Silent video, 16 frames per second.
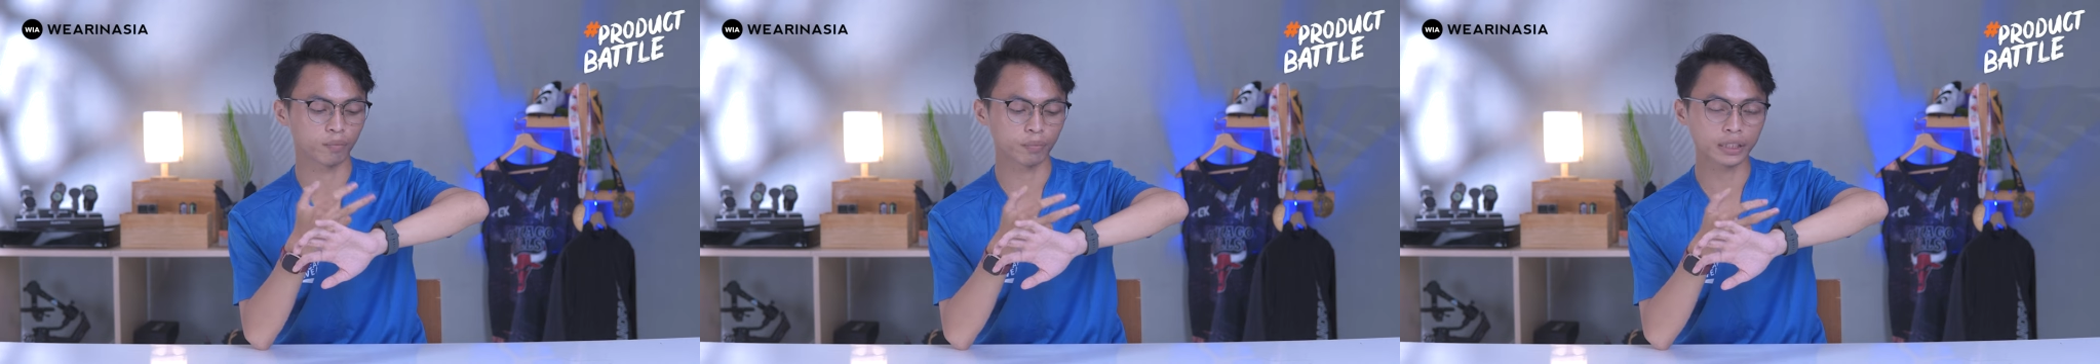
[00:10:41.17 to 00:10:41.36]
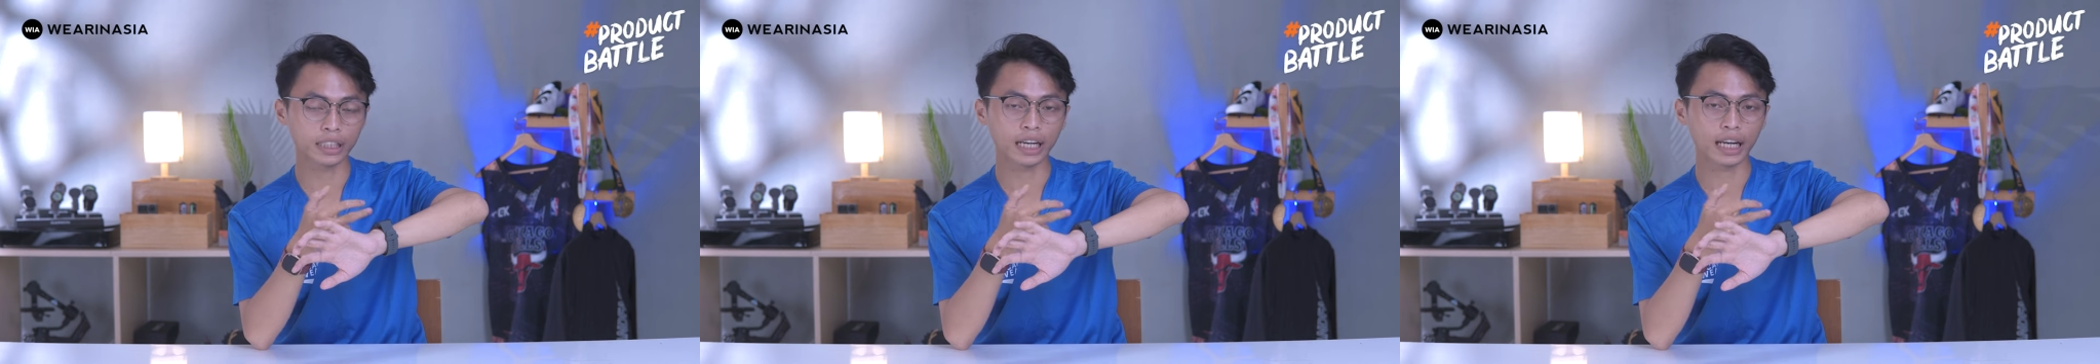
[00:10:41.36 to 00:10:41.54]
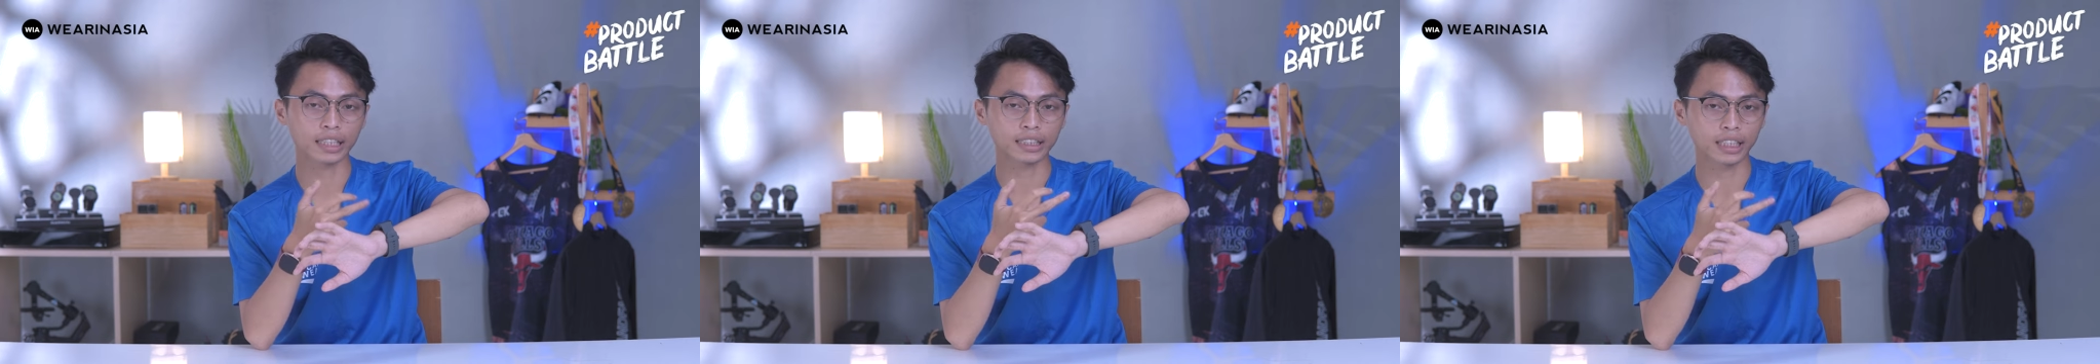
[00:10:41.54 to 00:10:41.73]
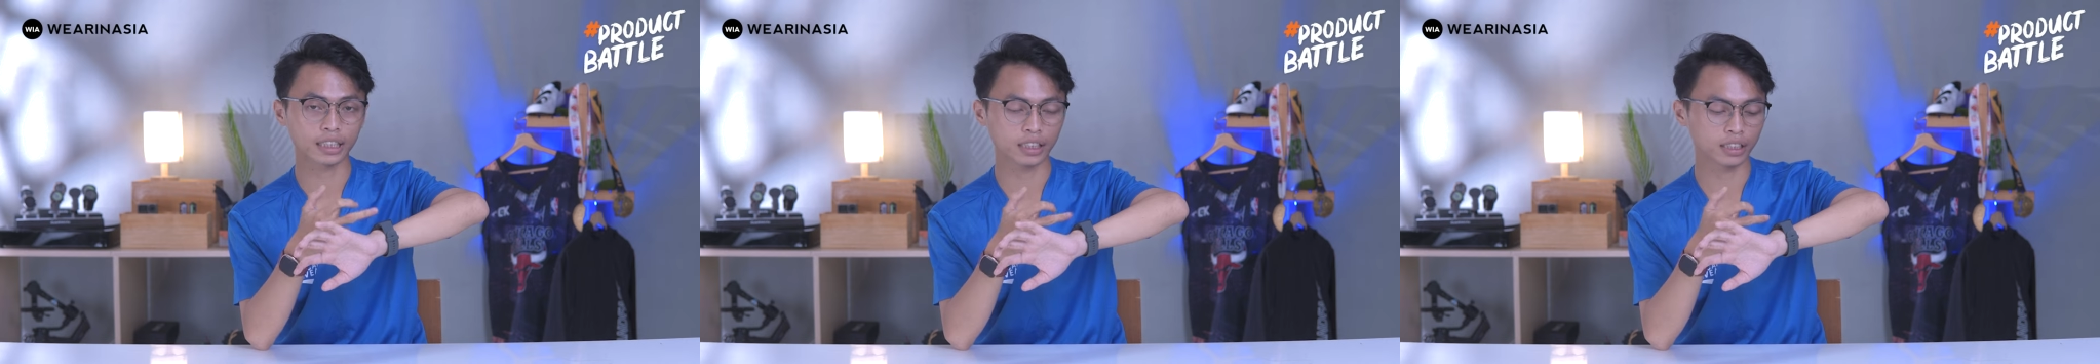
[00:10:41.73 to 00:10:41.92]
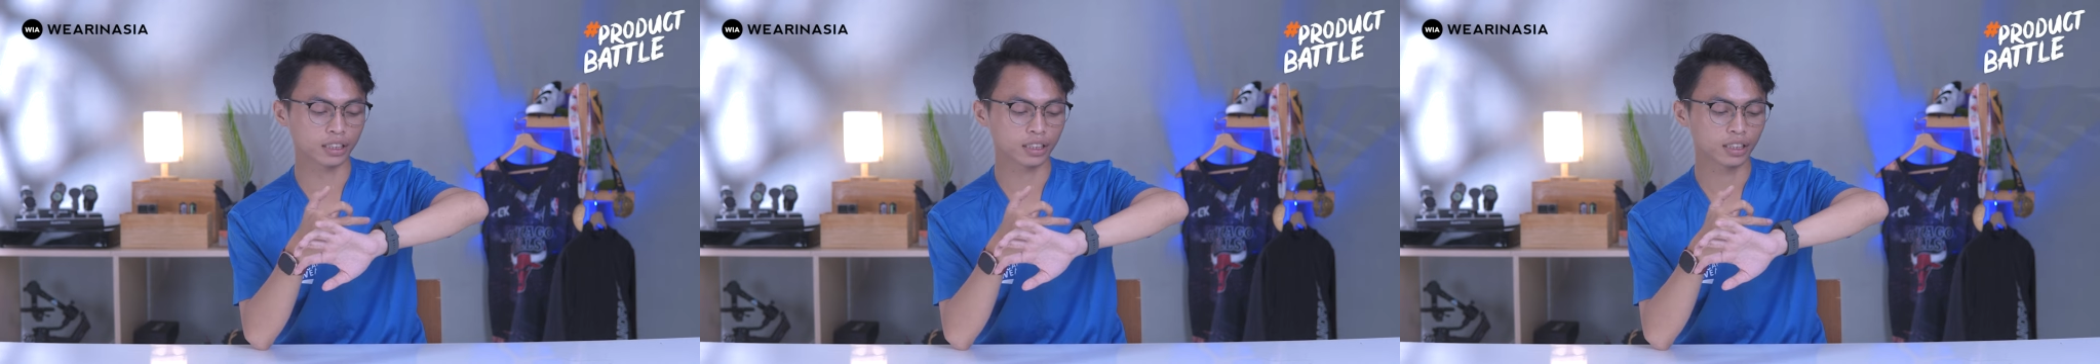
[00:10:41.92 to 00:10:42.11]

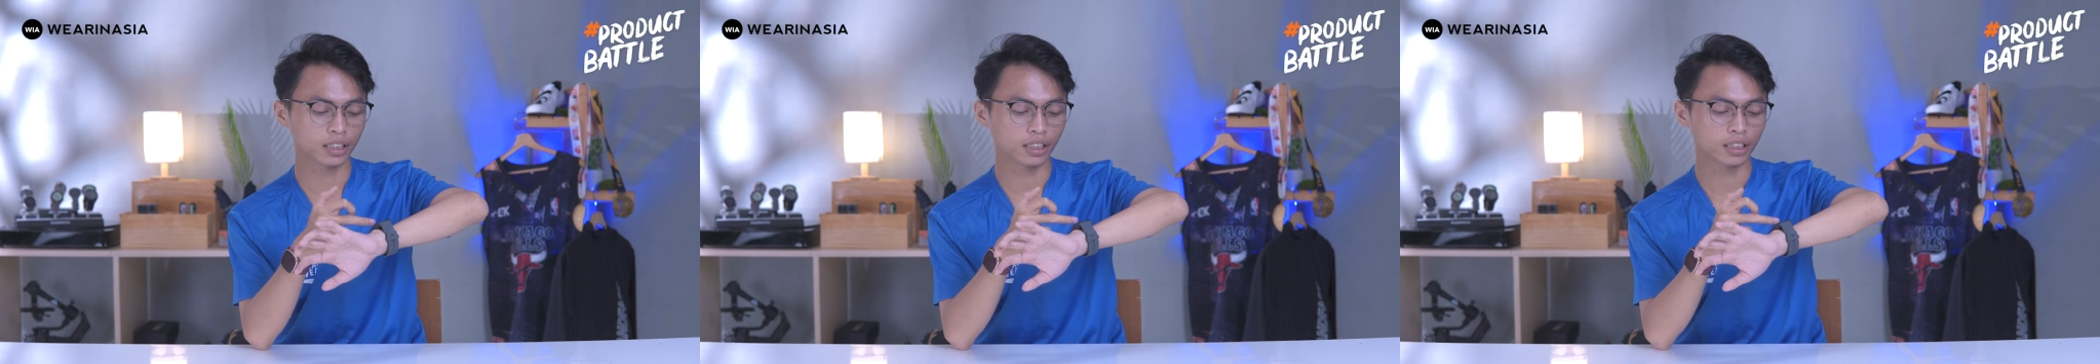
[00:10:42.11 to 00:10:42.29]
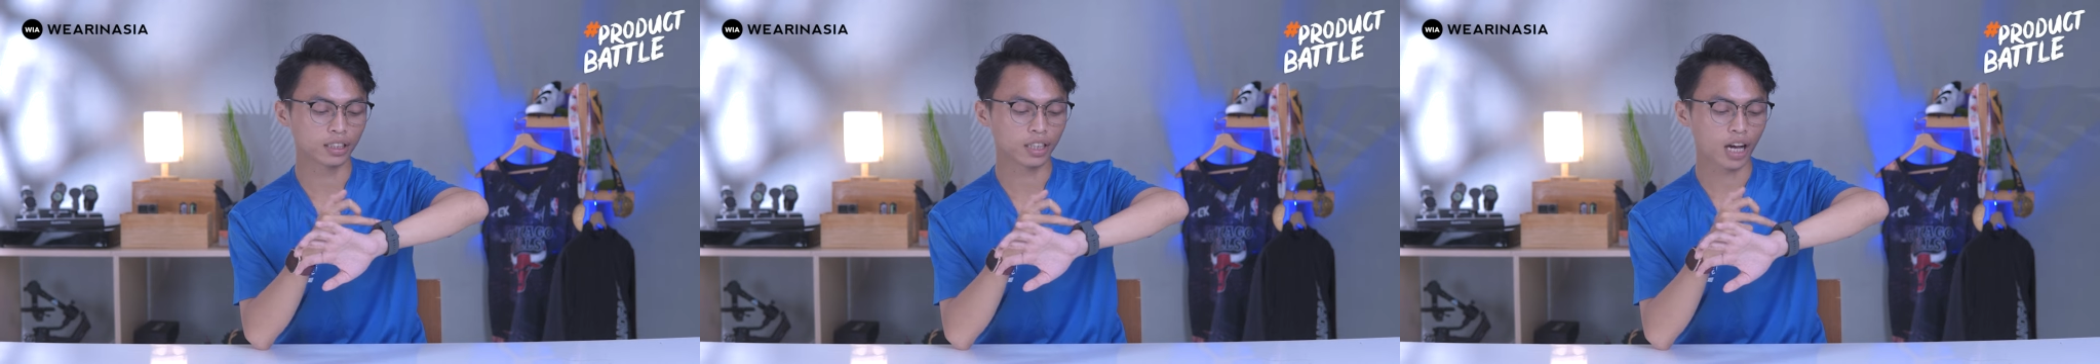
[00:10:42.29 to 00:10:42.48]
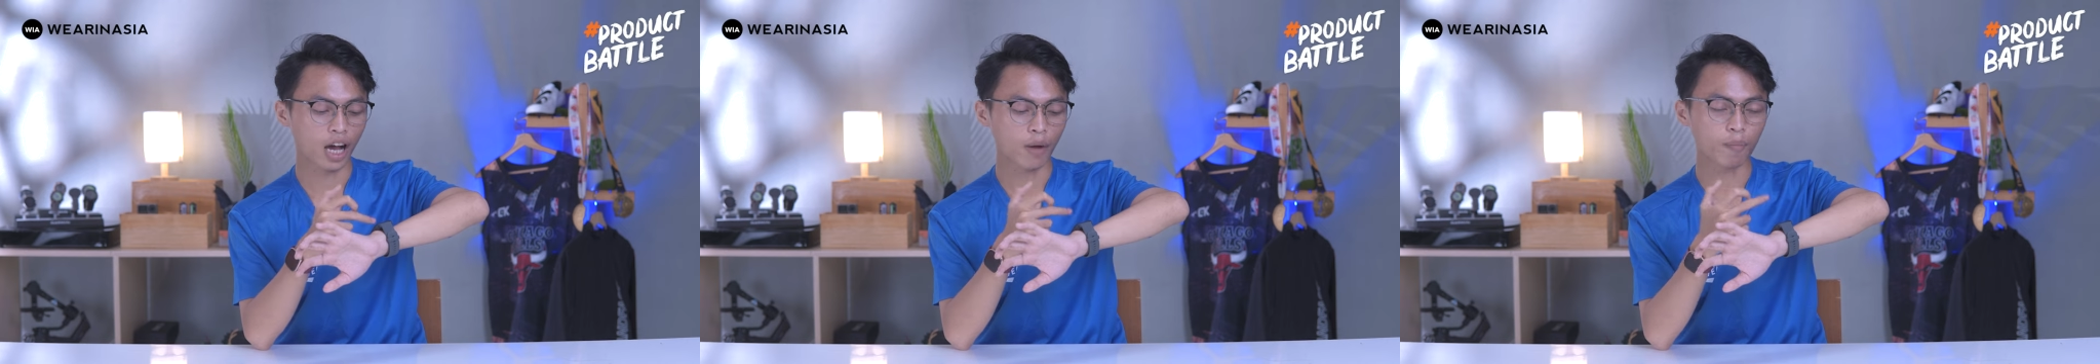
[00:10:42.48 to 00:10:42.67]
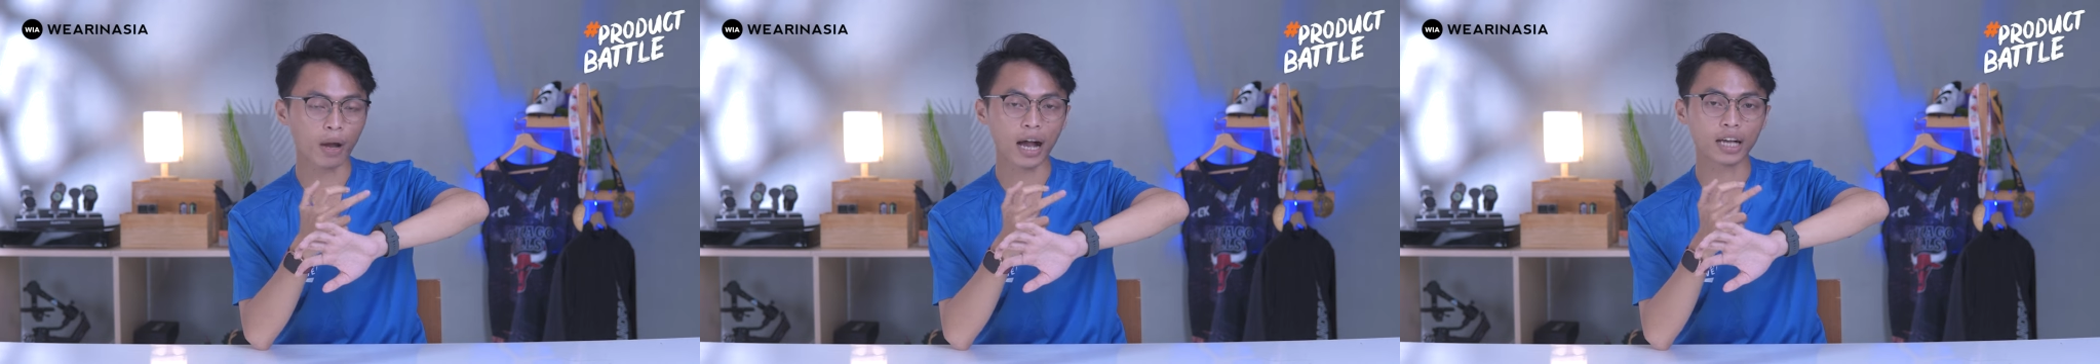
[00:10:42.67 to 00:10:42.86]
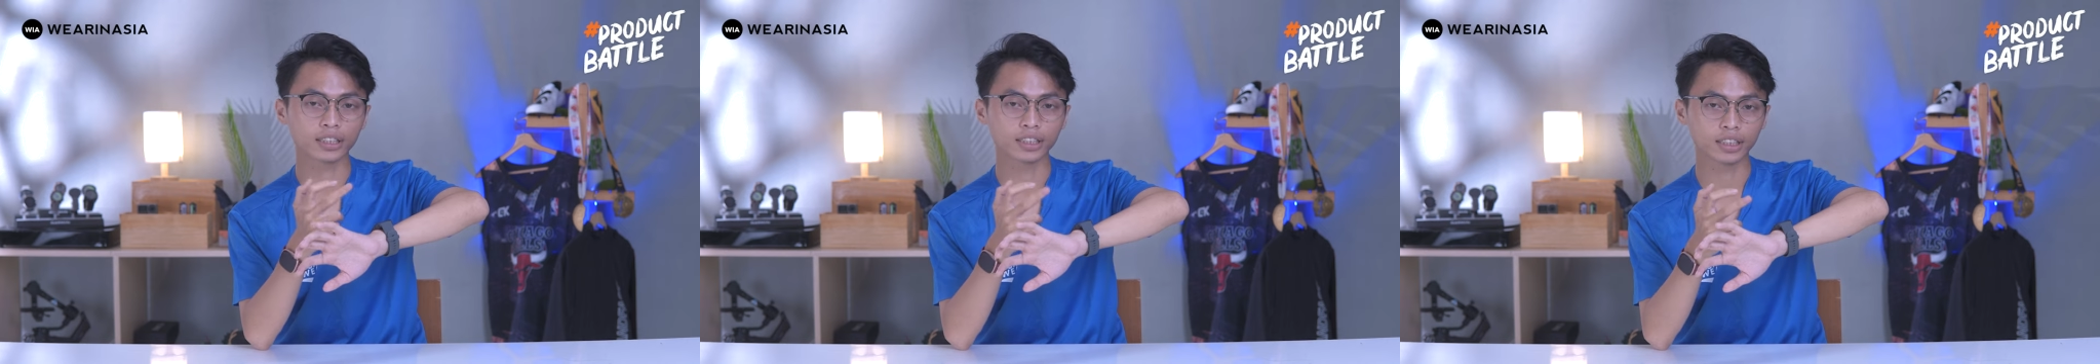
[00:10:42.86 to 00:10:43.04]
penjelasan
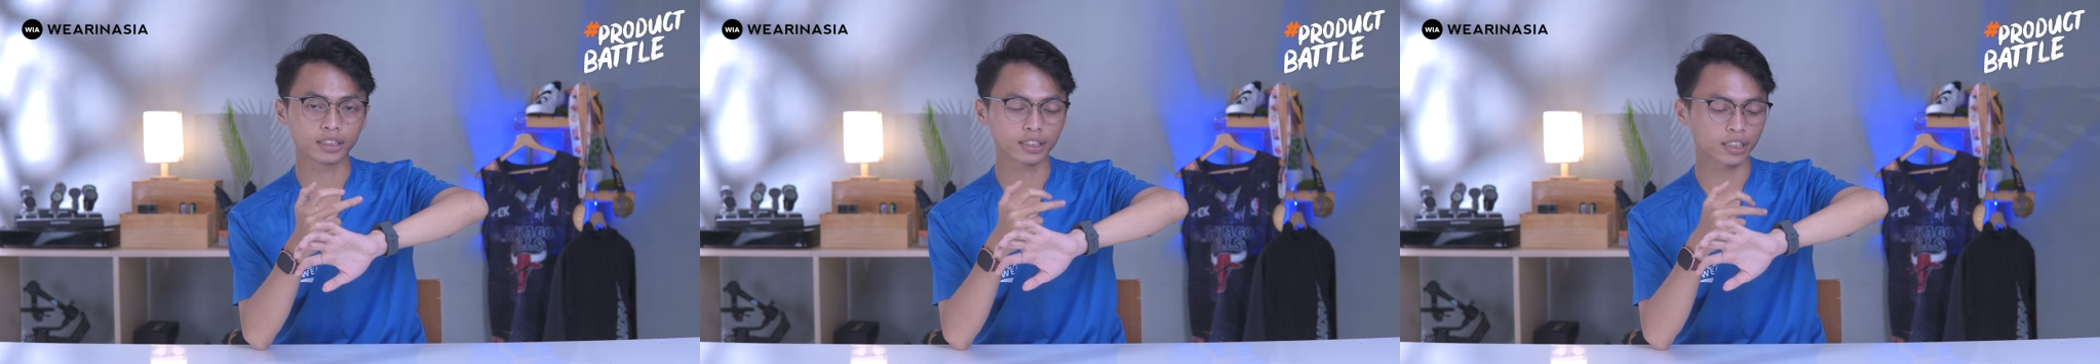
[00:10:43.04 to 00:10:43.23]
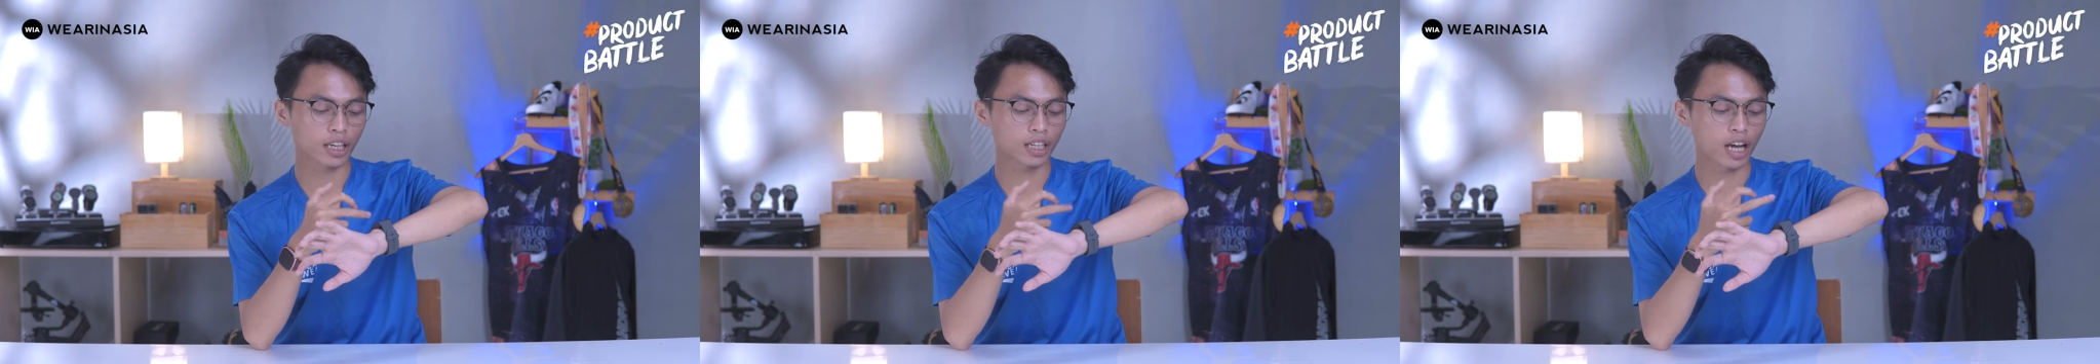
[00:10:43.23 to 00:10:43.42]
apa aja sih,